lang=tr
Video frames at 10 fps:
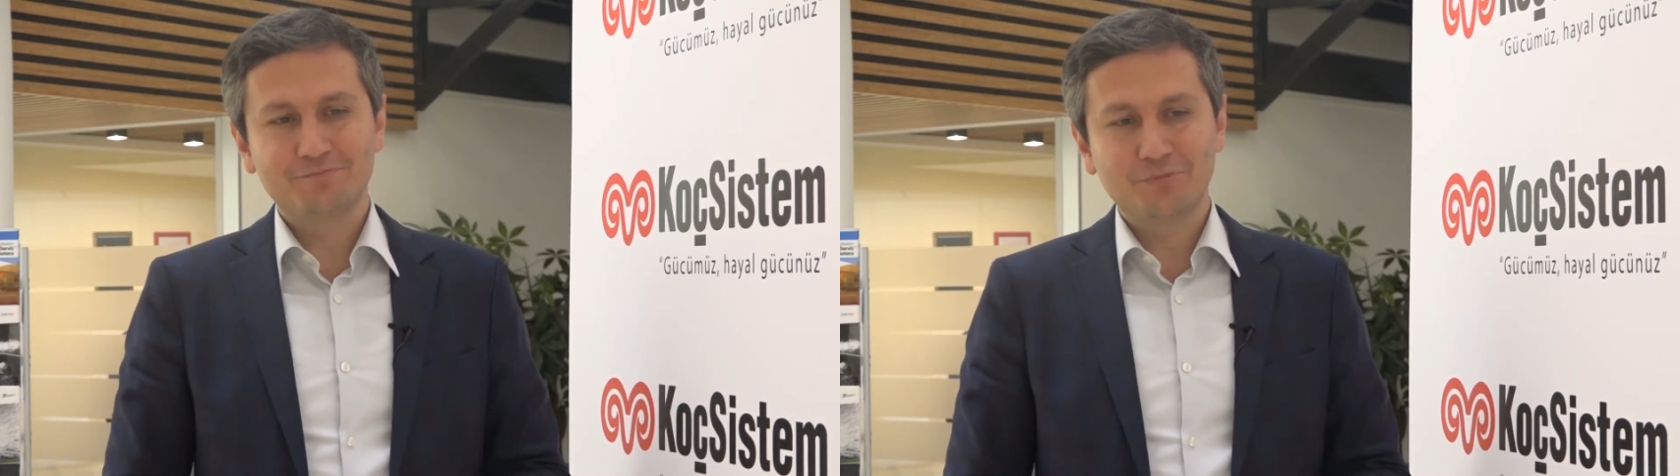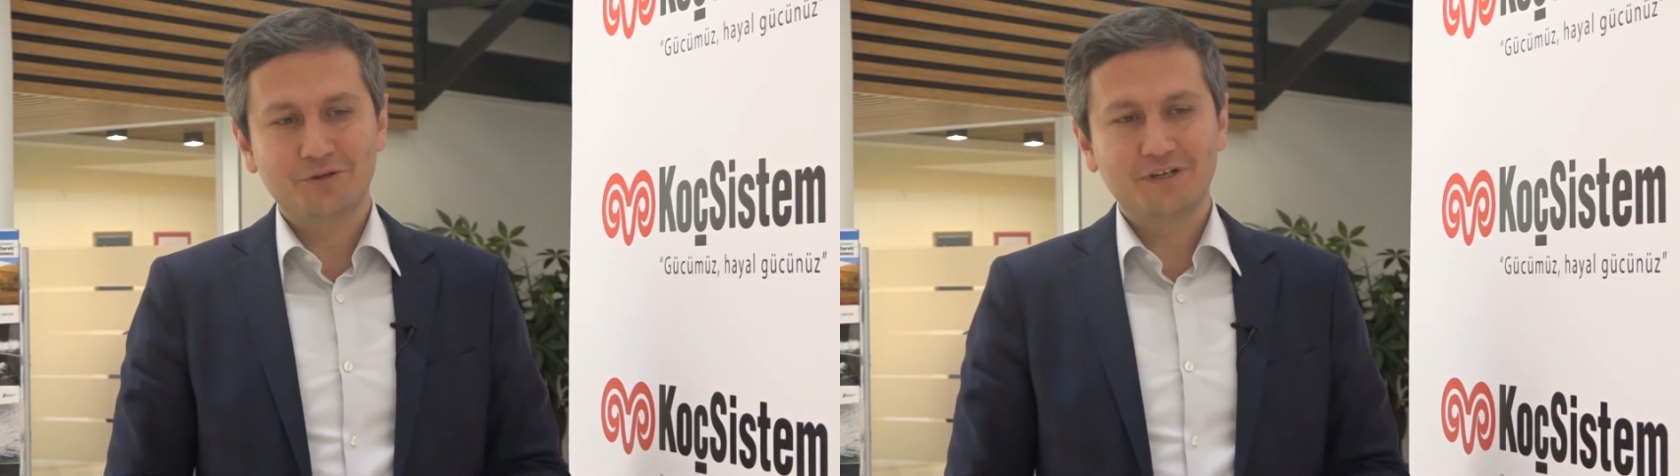
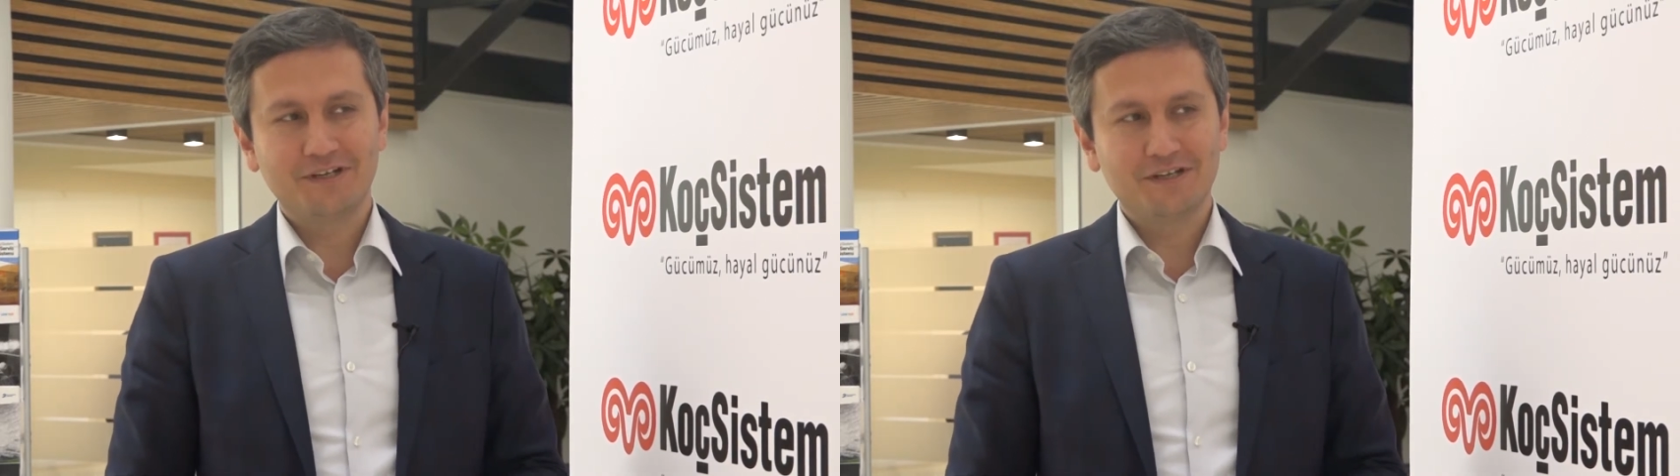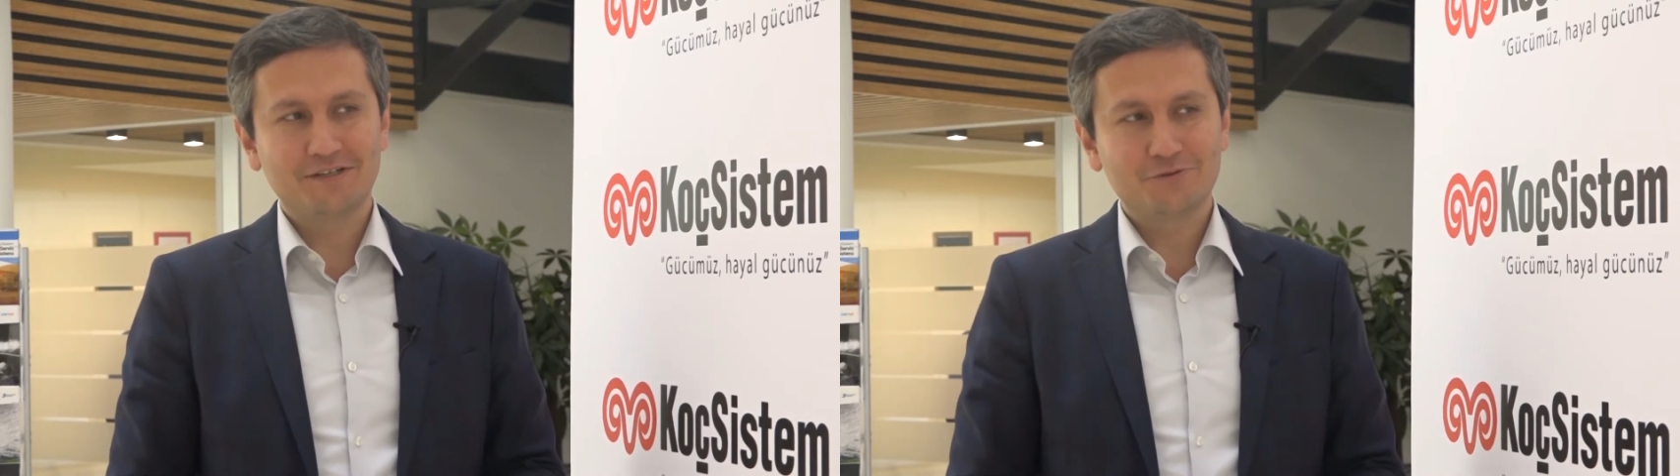
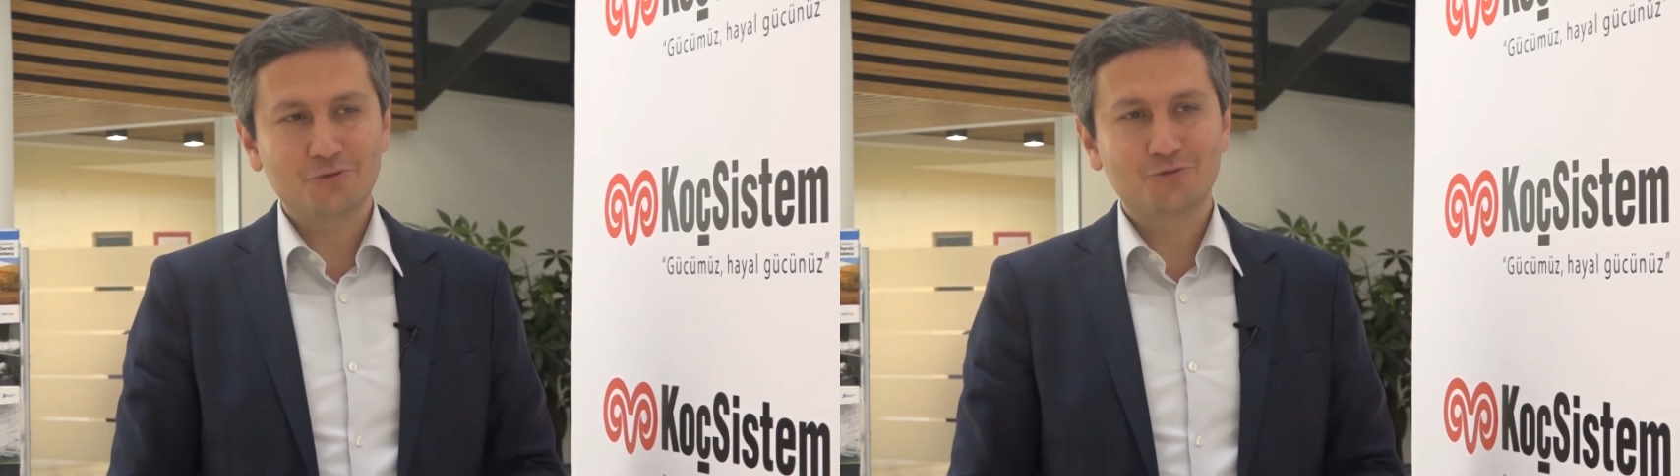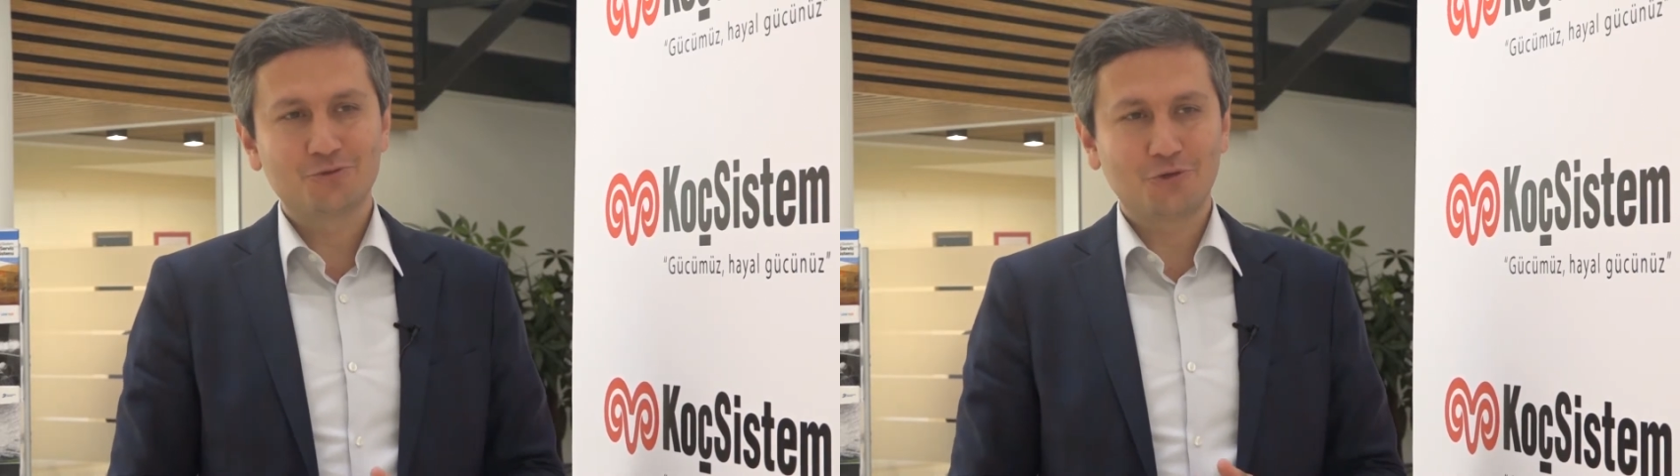Böyle
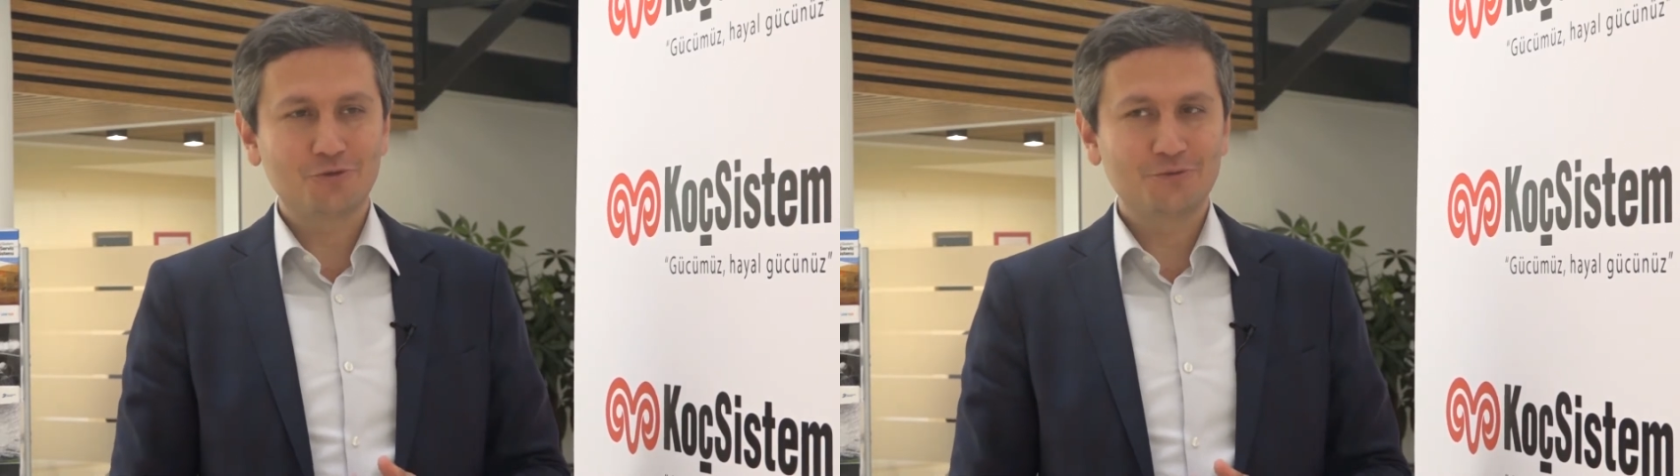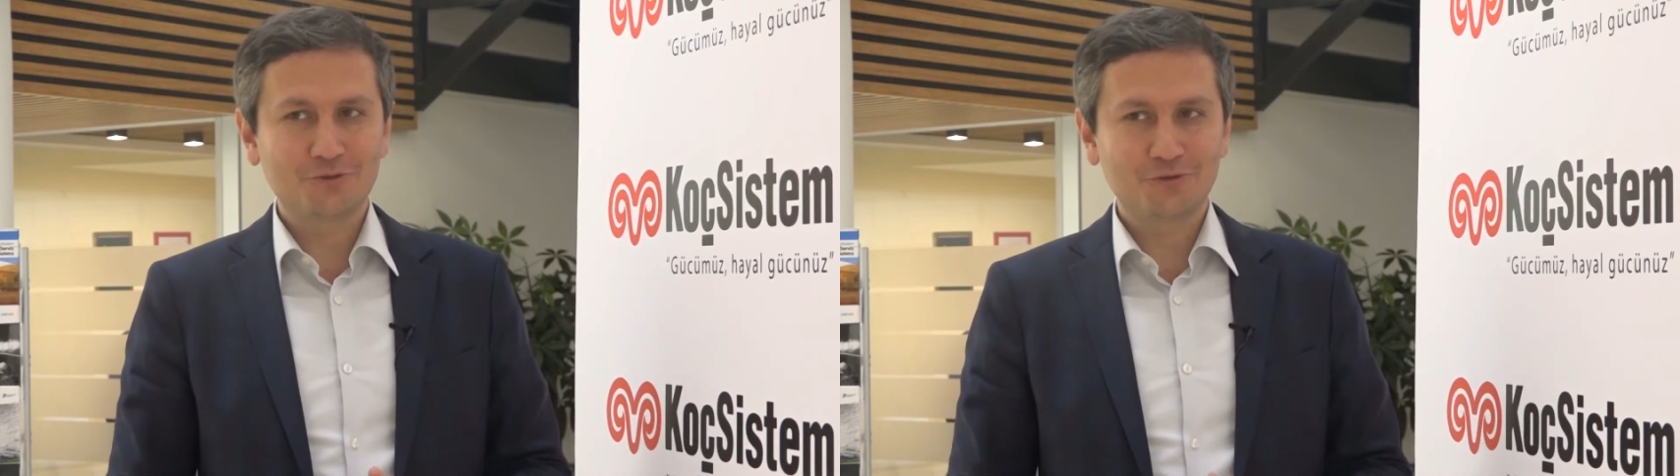çok
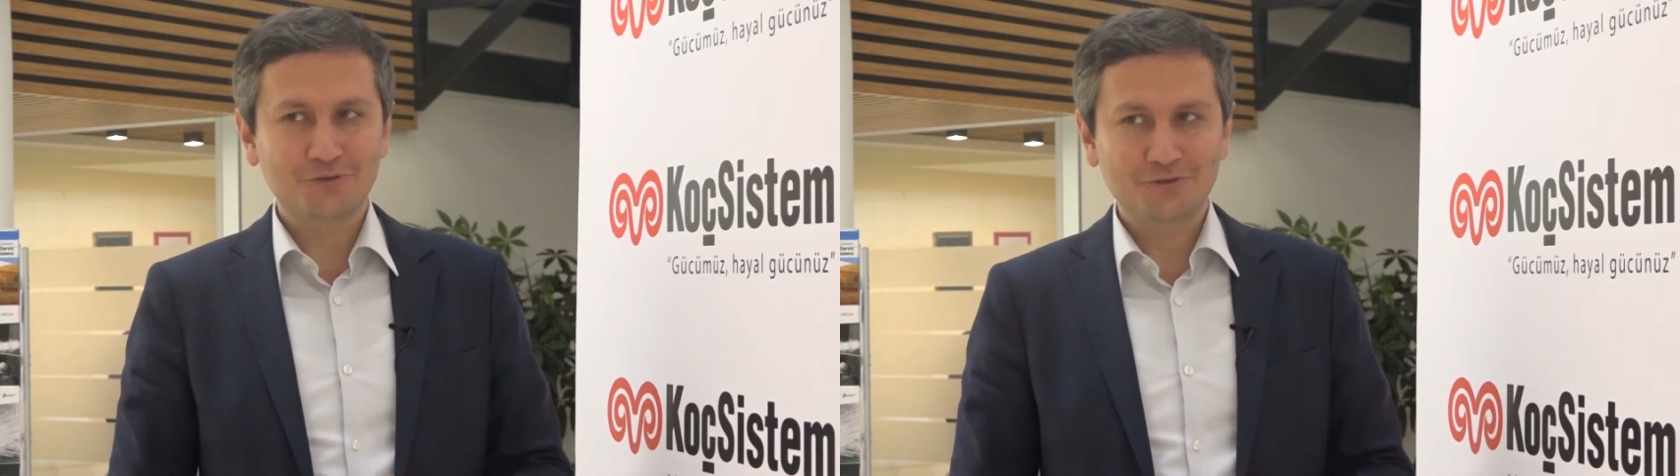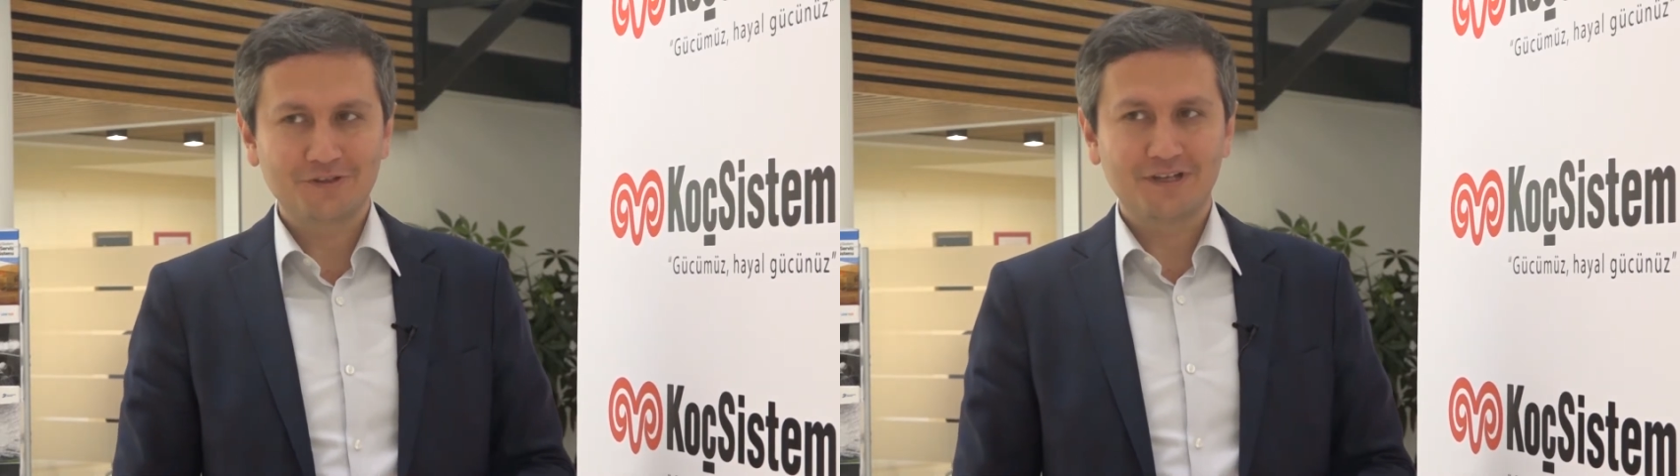zorlu bir soru.